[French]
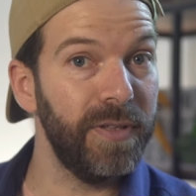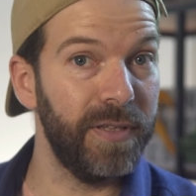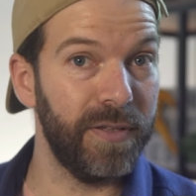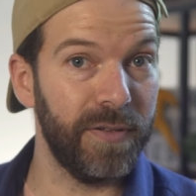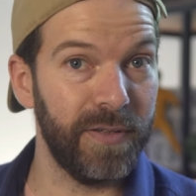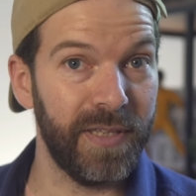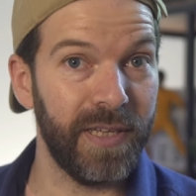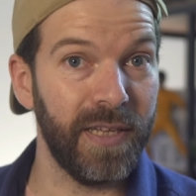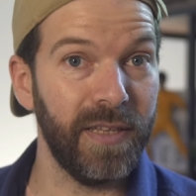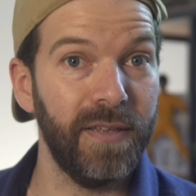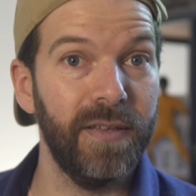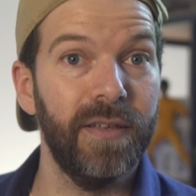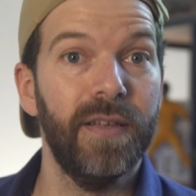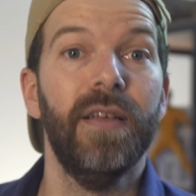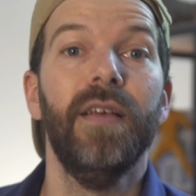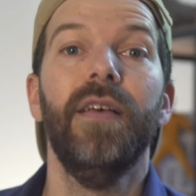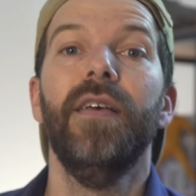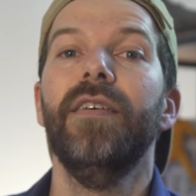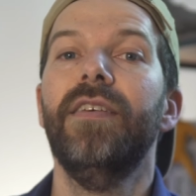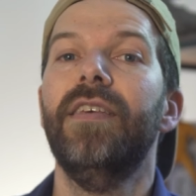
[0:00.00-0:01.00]
des enceintes
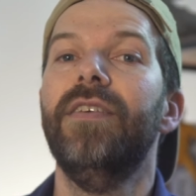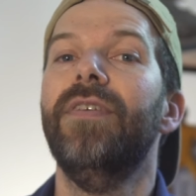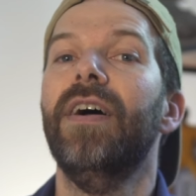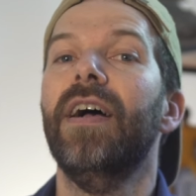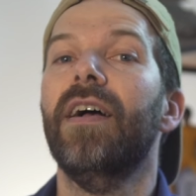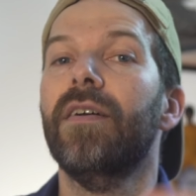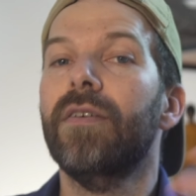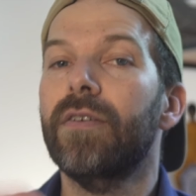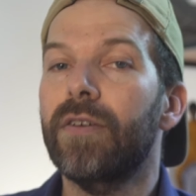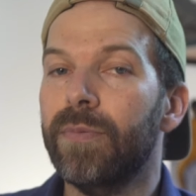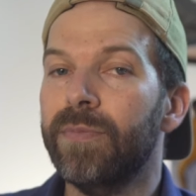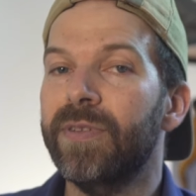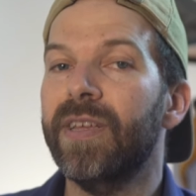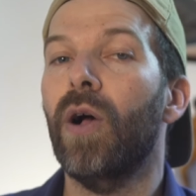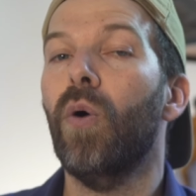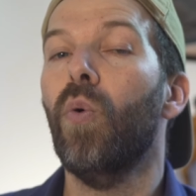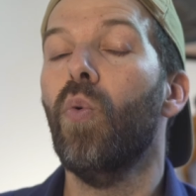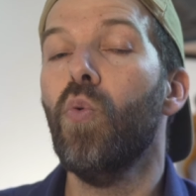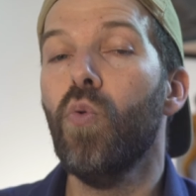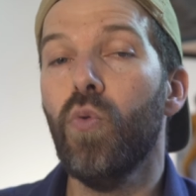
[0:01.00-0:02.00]
qui va comme
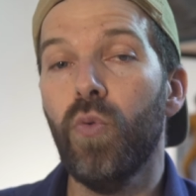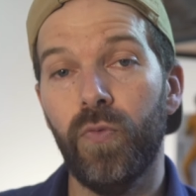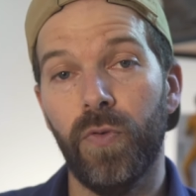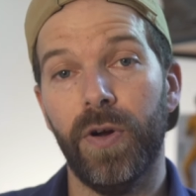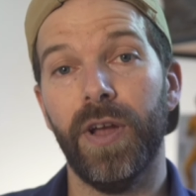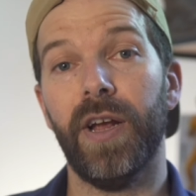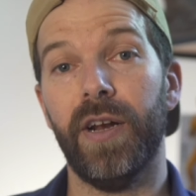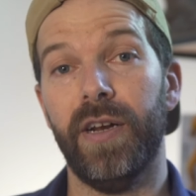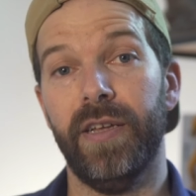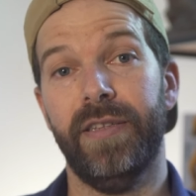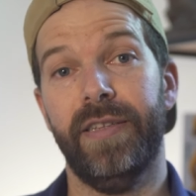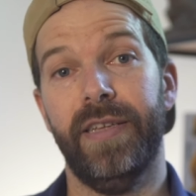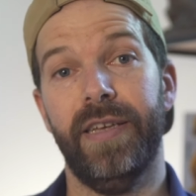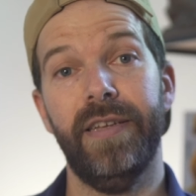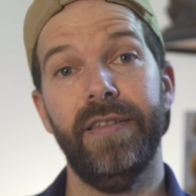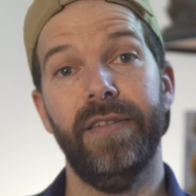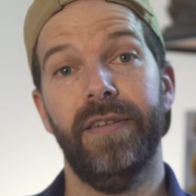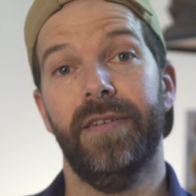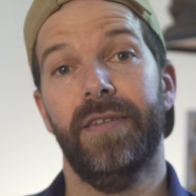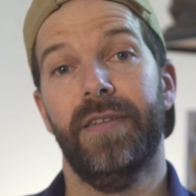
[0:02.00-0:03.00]
ça ouvrir la
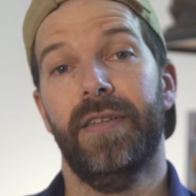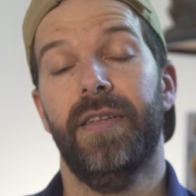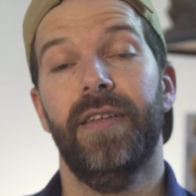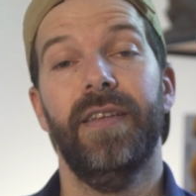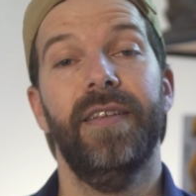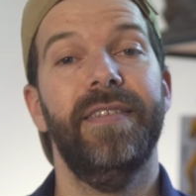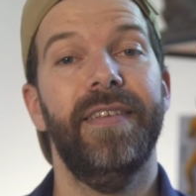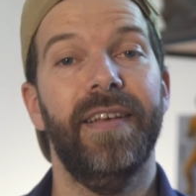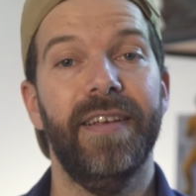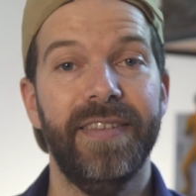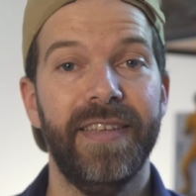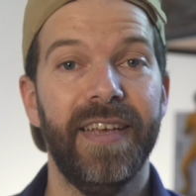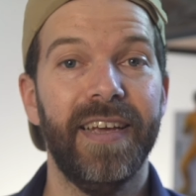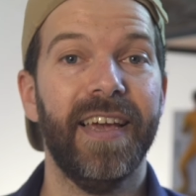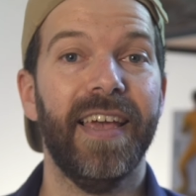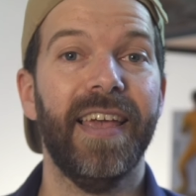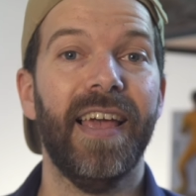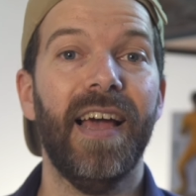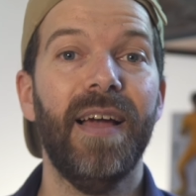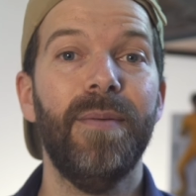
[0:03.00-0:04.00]
scène. C'est assez
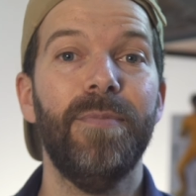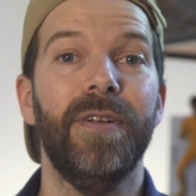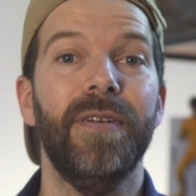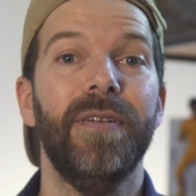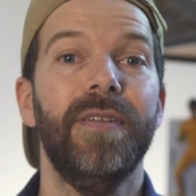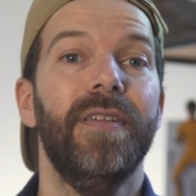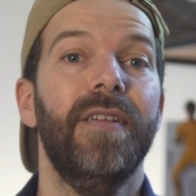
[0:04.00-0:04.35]
agréable,